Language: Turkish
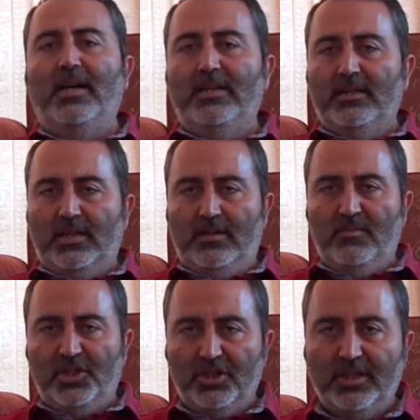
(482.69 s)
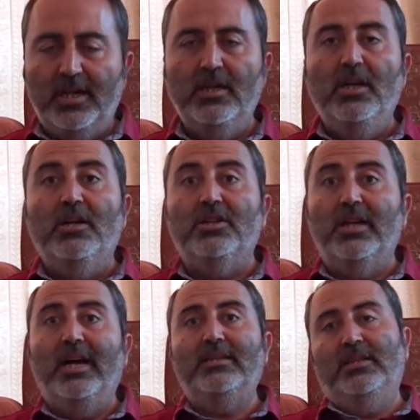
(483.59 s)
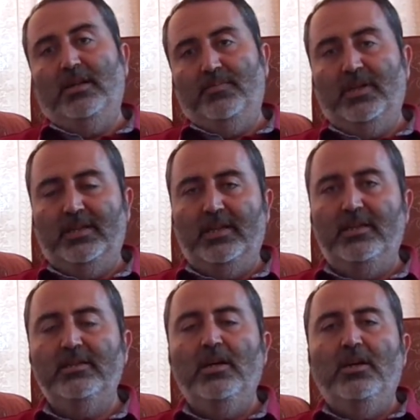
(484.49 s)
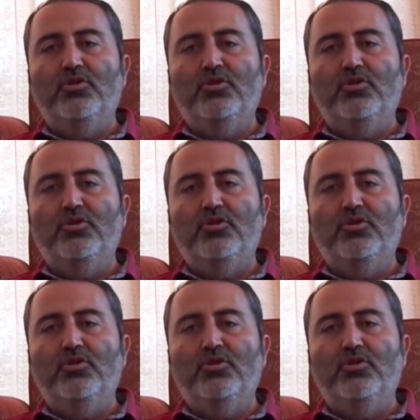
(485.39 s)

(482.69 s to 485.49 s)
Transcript: kaynakların başında kıraat kitapları gelir.